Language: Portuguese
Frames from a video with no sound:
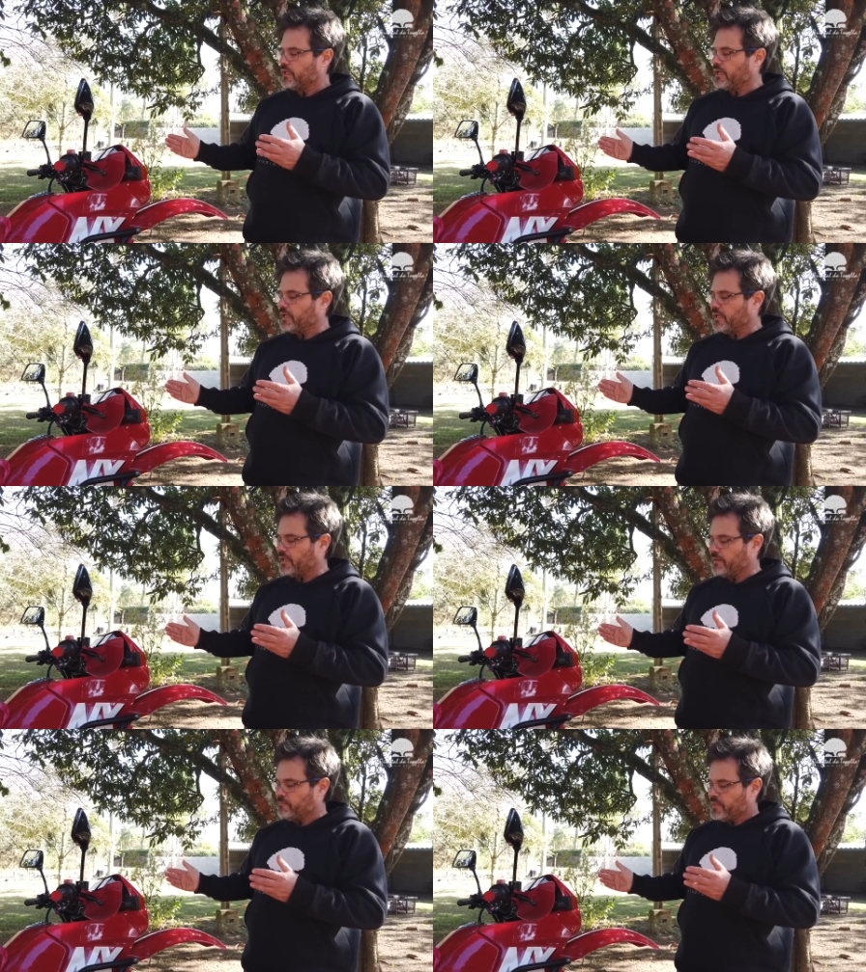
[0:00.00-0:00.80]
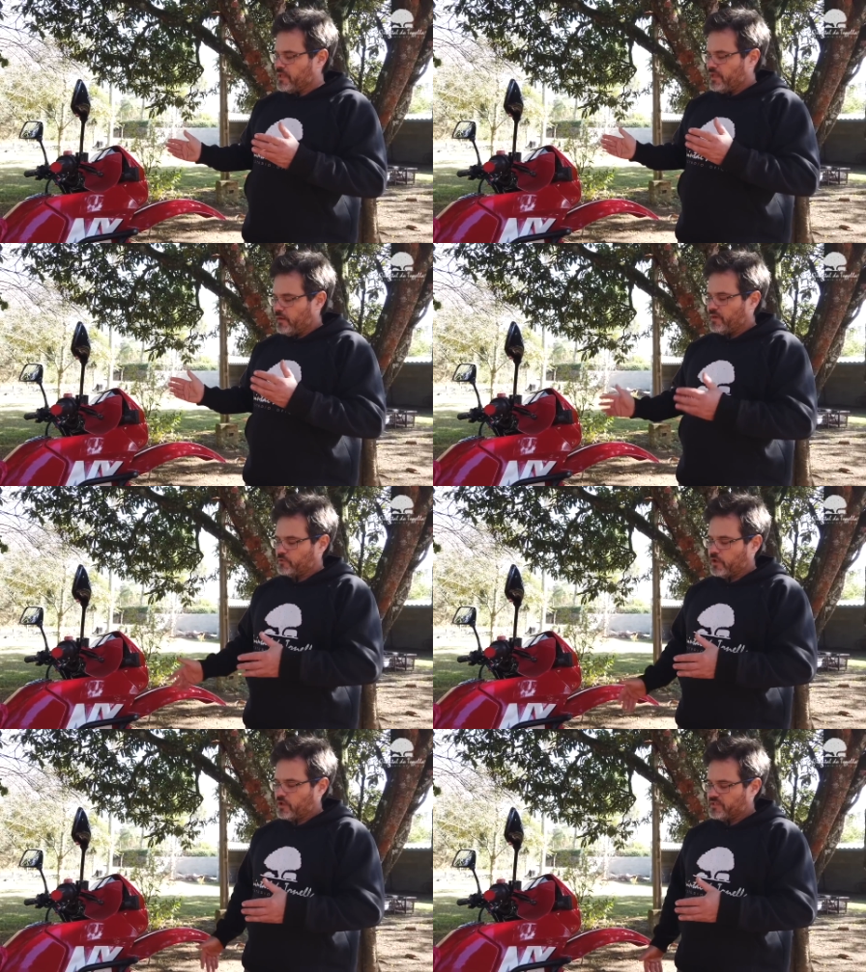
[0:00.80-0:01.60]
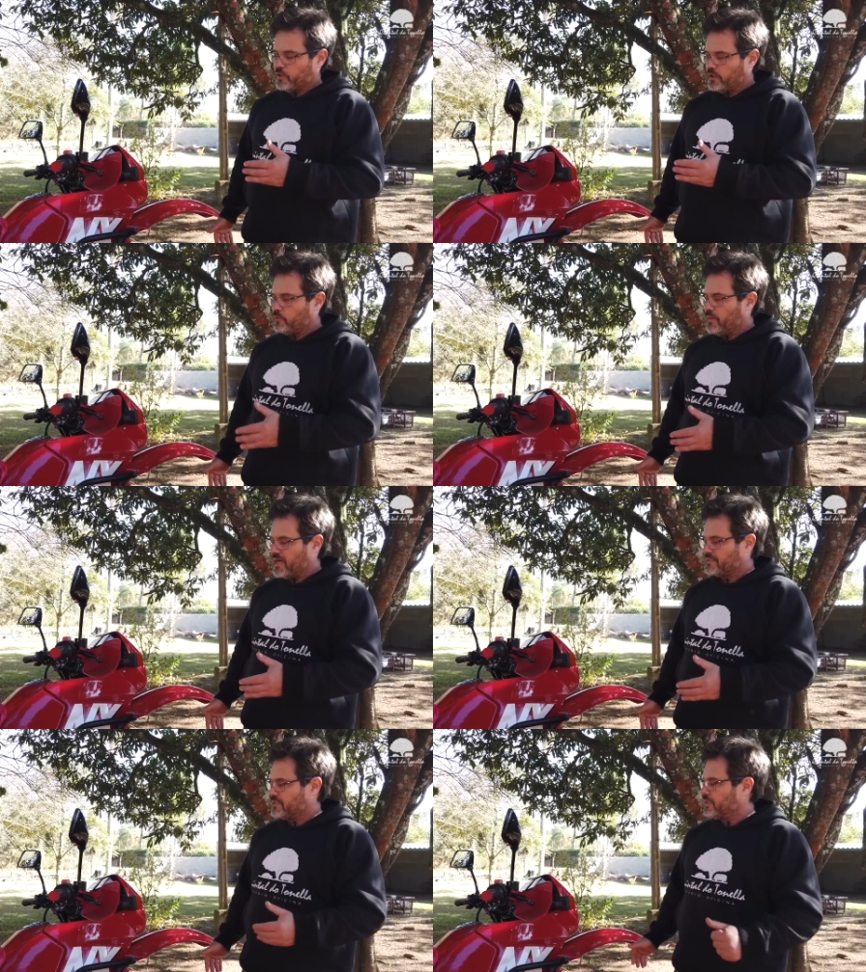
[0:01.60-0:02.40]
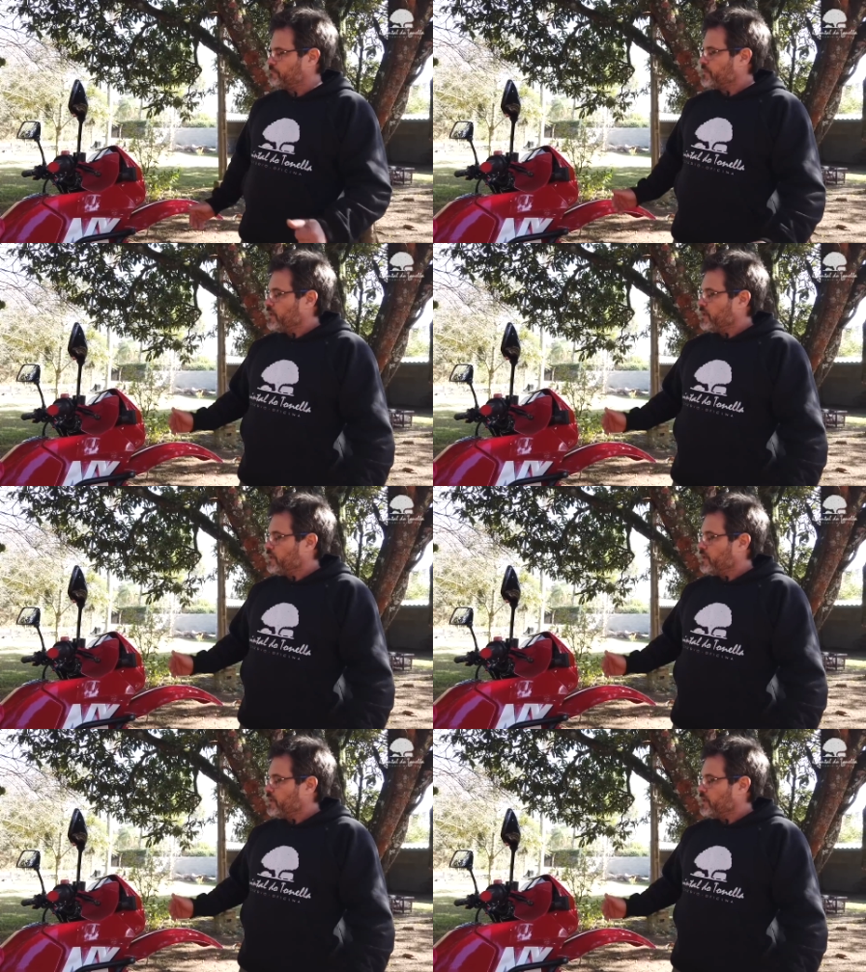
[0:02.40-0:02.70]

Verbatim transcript: é, é uma troca de óleo básica.